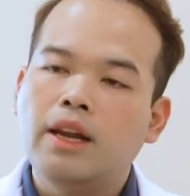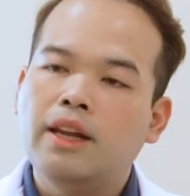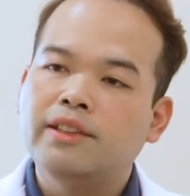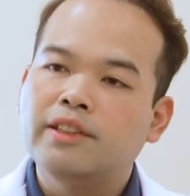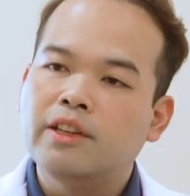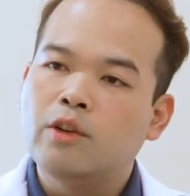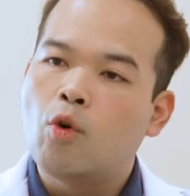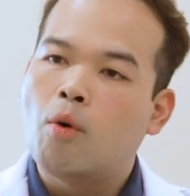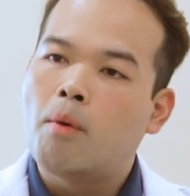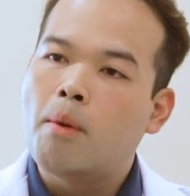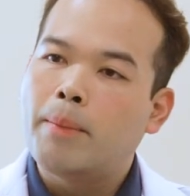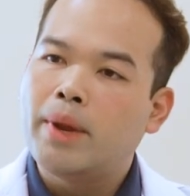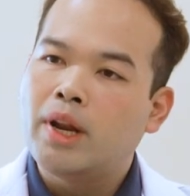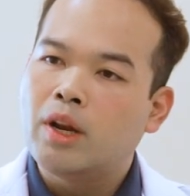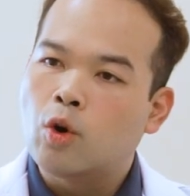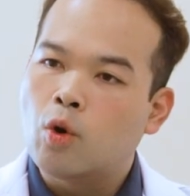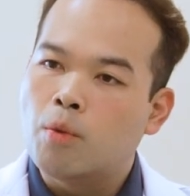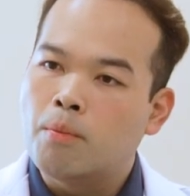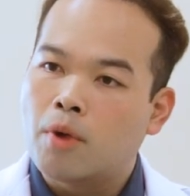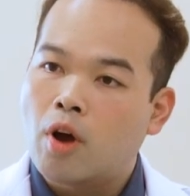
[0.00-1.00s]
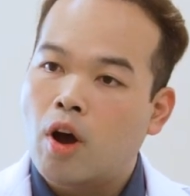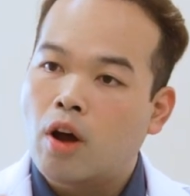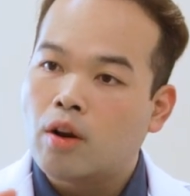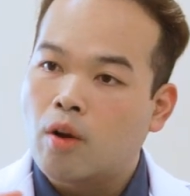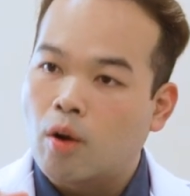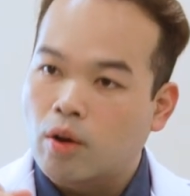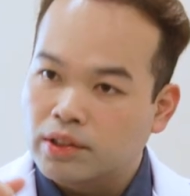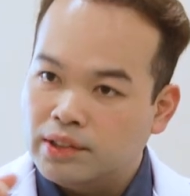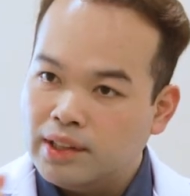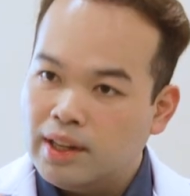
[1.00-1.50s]
ยลิซีดวงมันเป็นกลุ่มก้อน
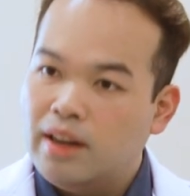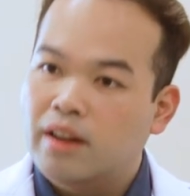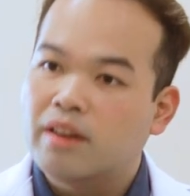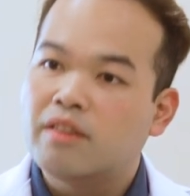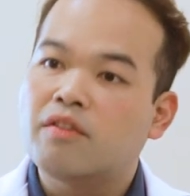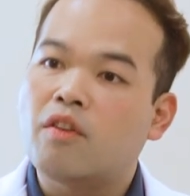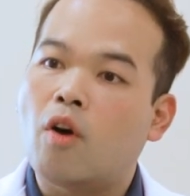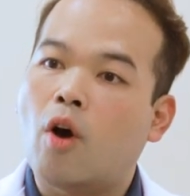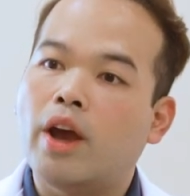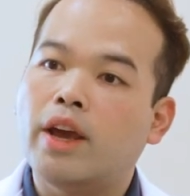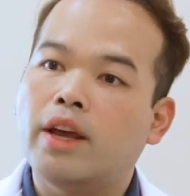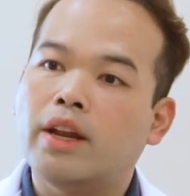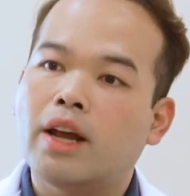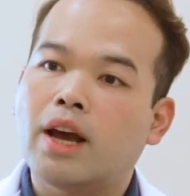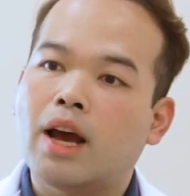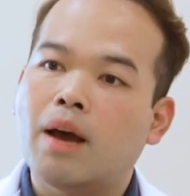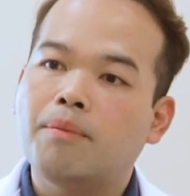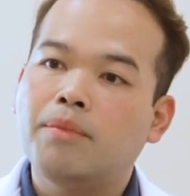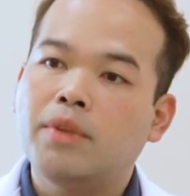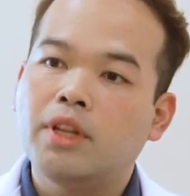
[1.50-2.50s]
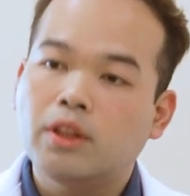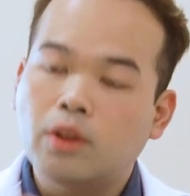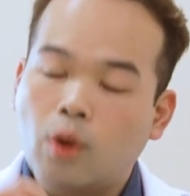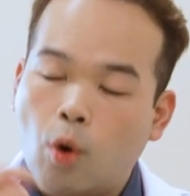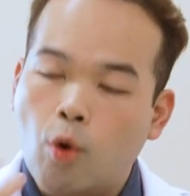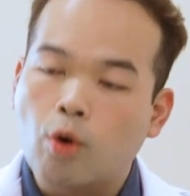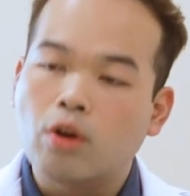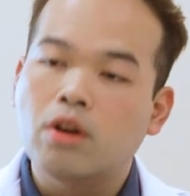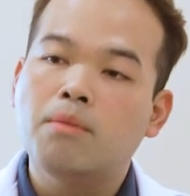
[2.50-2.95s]
ของเส้นเลือดฝอยนะครับที่โต